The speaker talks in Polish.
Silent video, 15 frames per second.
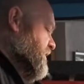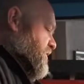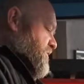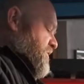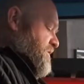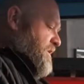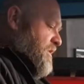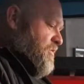to
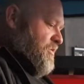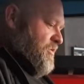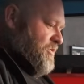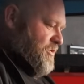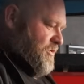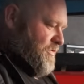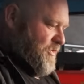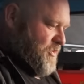zostało
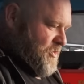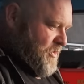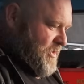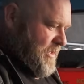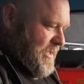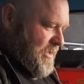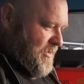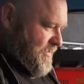
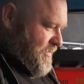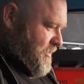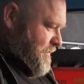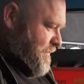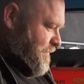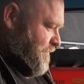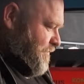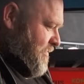odtworzone na nowo.
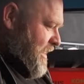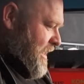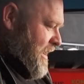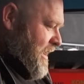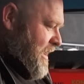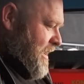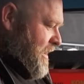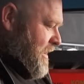
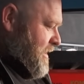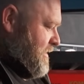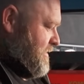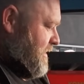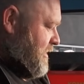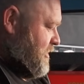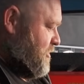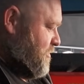
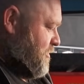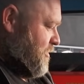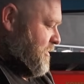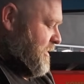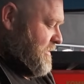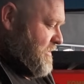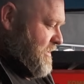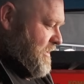Staraliśmy
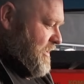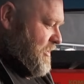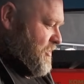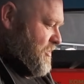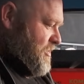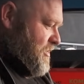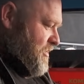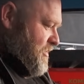tą deskę
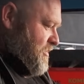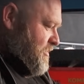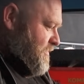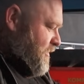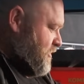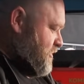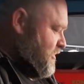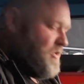też odtworzyć.
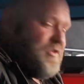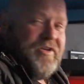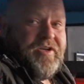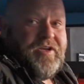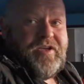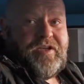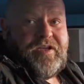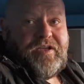Jak wy to
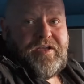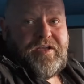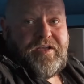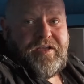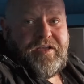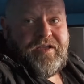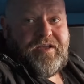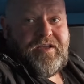robicie? Jak to
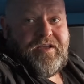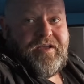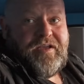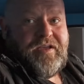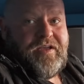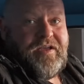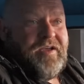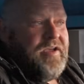odtwarzacie?
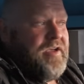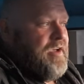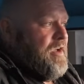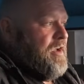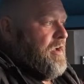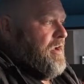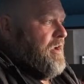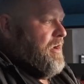
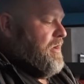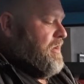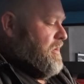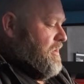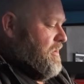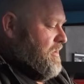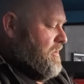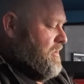E,
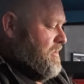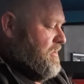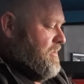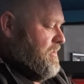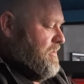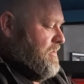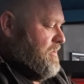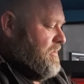
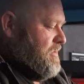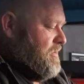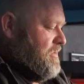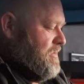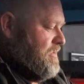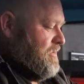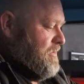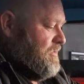
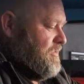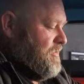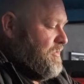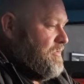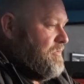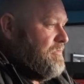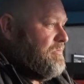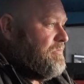no
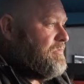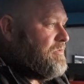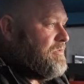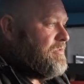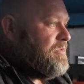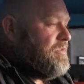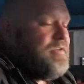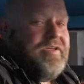to... Czy
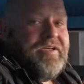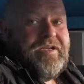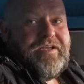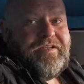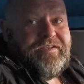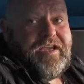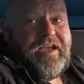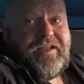tajemnica?
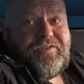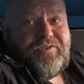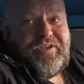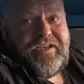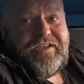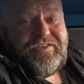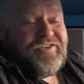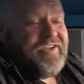Nie, to
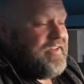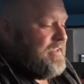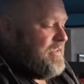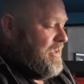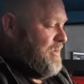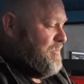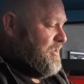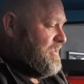nie jest żadna
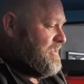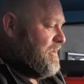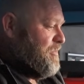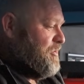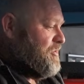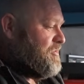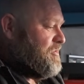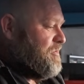tajemnica,
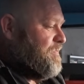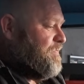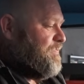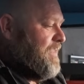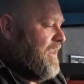bo to są,